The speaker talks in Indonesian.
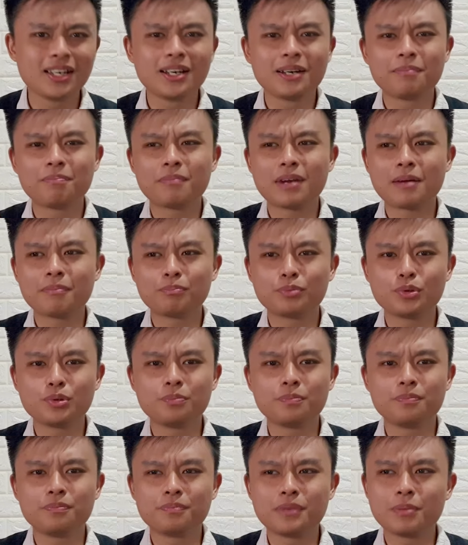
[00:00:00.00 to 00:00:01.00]

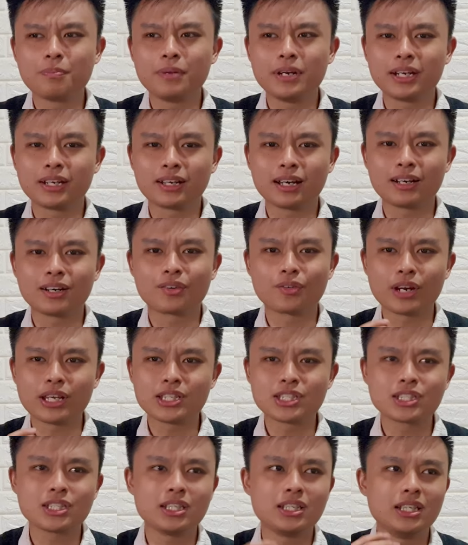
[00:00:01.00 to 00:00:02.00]
mampu memberikan
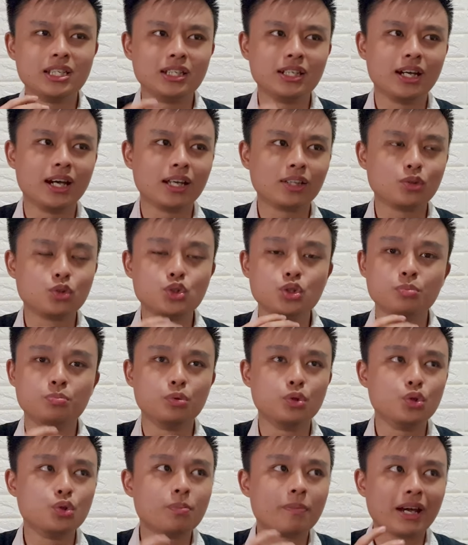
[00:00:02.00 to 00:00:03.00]
range hingga 70
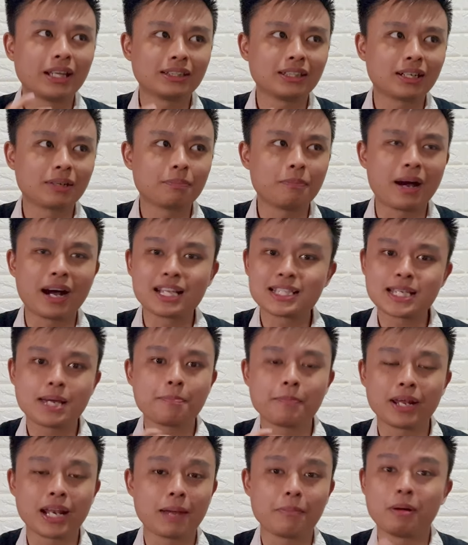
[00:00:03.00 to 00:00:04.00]
meter bahkan
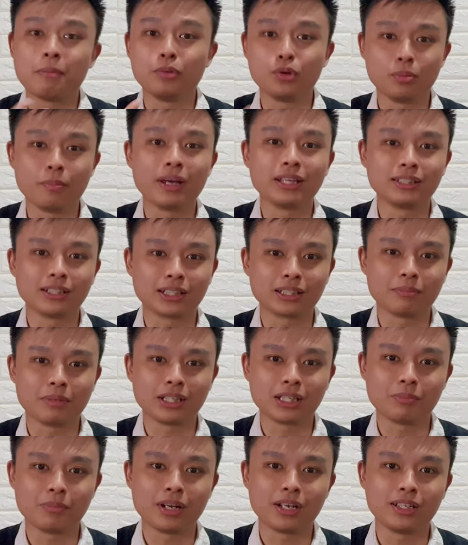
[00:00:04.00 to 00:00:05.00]
sampai 80 meter
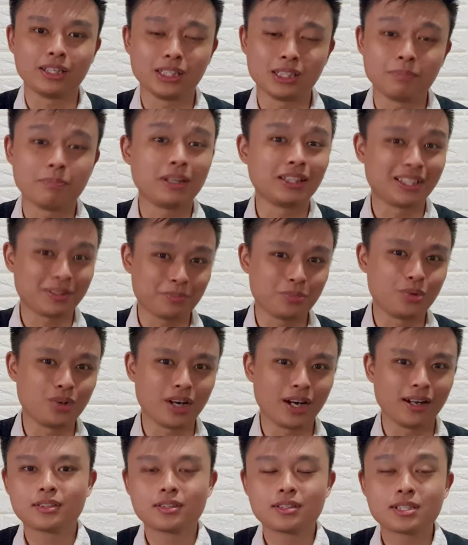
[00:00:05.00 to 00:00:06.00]
teman-teman di tempat
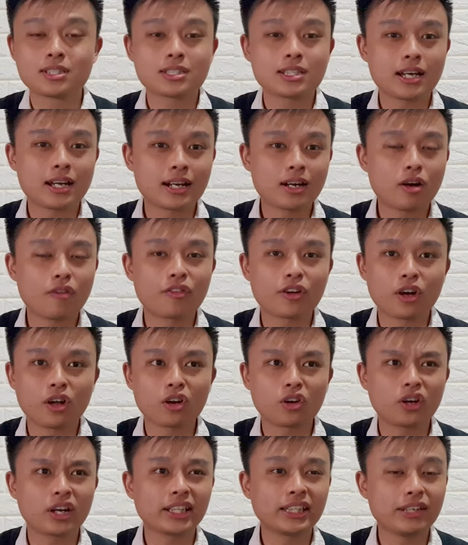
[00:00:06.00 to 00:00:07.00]
terbuka. Secara overall
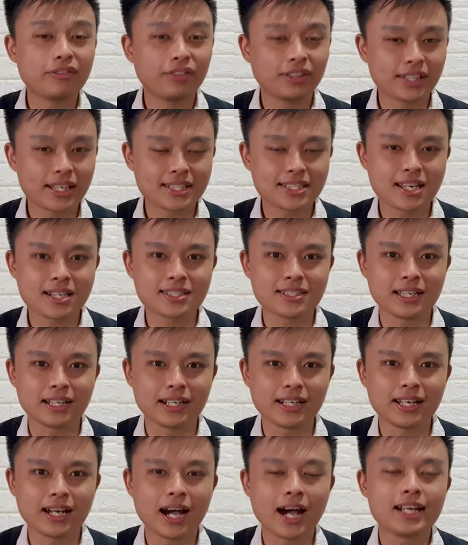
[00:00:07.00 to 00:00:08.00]
konektivitasnya
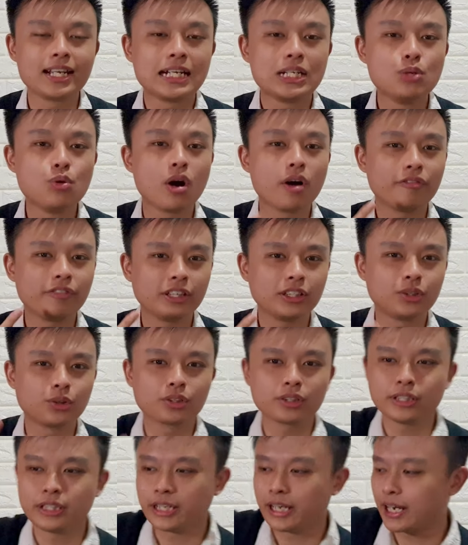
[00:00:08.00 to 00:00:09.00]
sendiri ada dua fitur
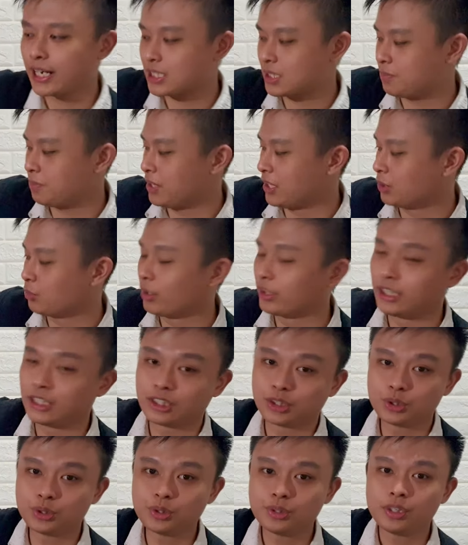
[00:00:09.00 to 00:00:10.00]
di xb
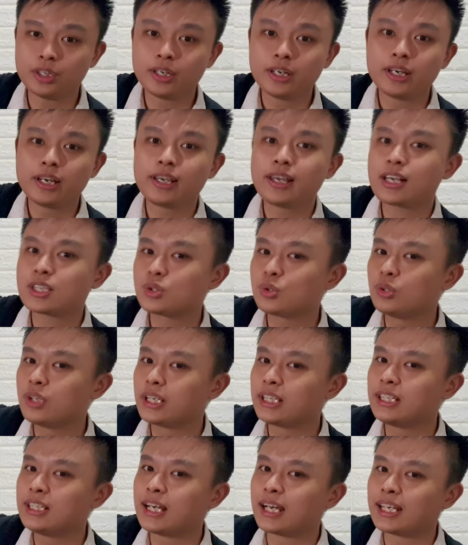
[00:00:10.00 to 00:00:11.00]
22 yang sudah
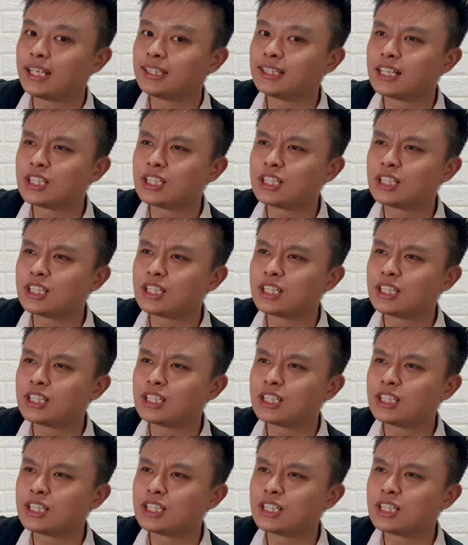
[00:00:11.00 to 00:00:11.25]
tidak kita